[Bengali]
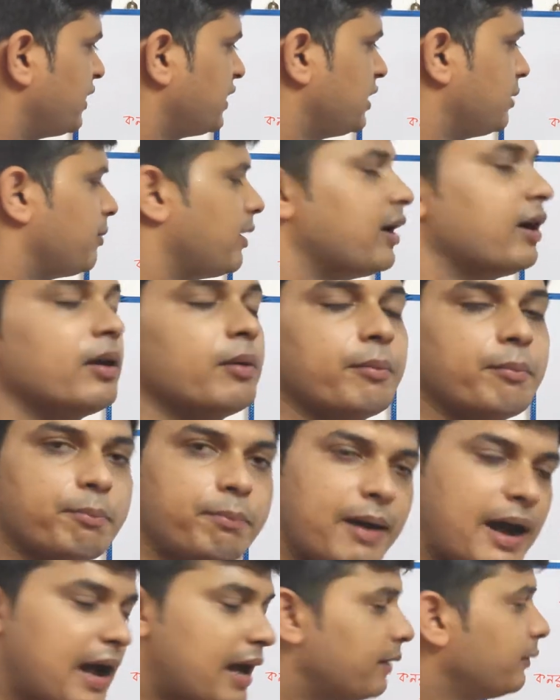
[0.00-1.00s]
নিফেসিমা
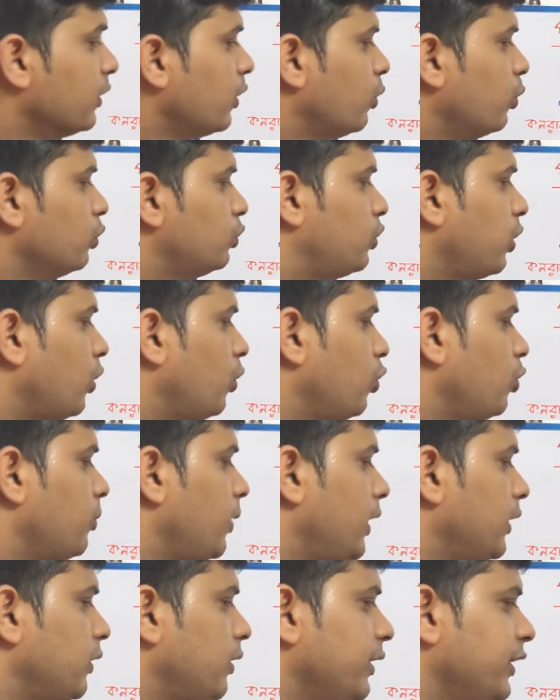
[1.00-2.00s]
বা ঊর্ধ্ব
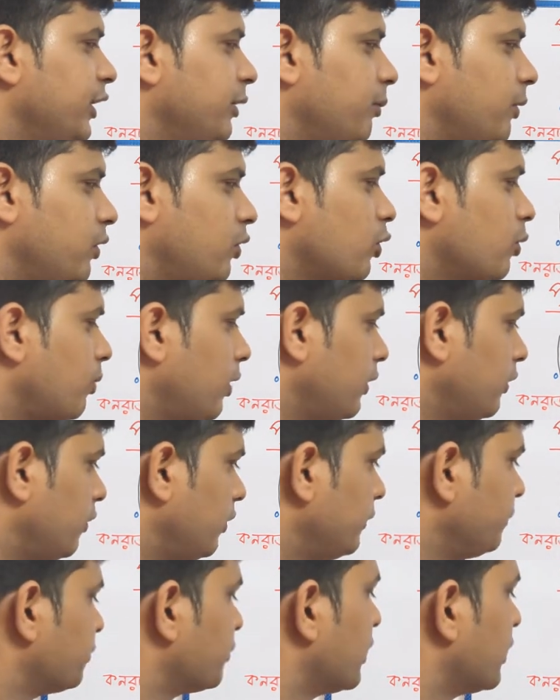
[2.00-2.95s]
গুরুমণ্ডল নিম্ন গুরুমণ্ডল